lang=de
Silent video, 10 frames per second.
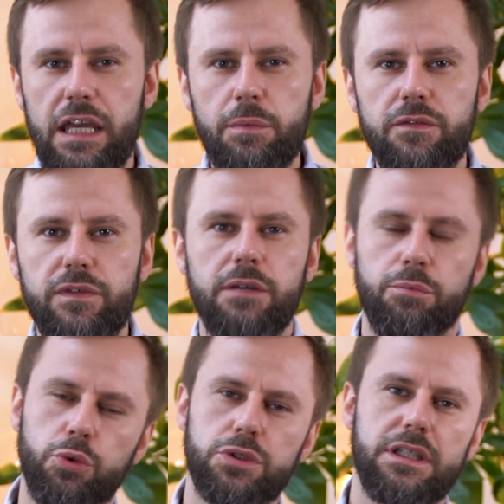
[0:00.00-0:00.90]
Themen wie
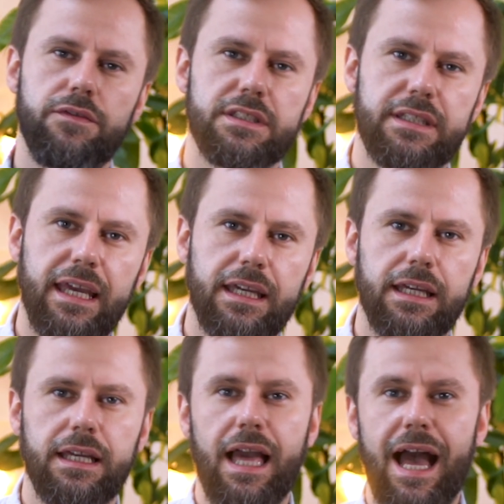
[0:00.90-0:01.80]
positives
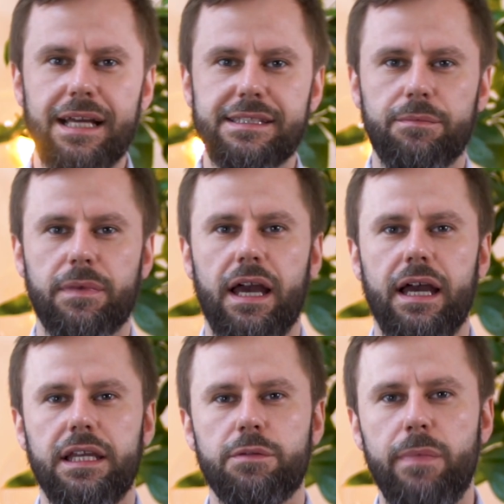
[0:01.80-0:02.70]
Denken,
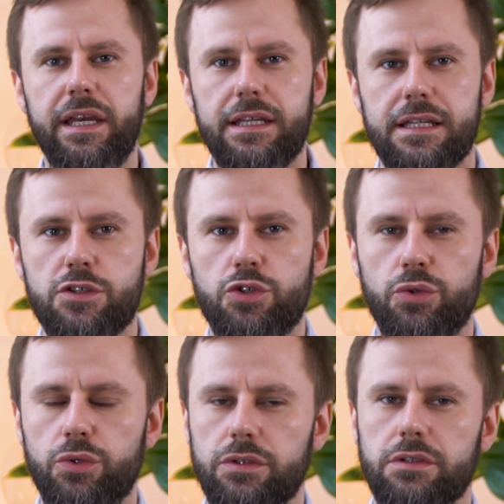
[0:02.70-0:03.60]
Achtsamkeit,
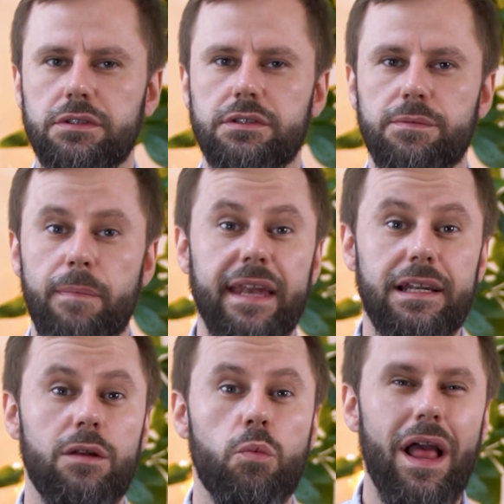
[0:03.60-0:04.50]
Meditation und
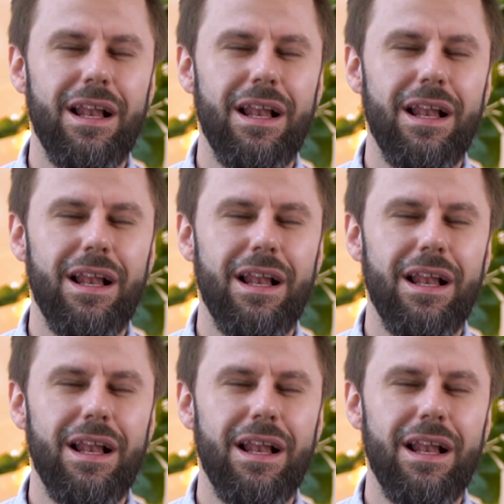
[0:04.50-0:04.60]
Mental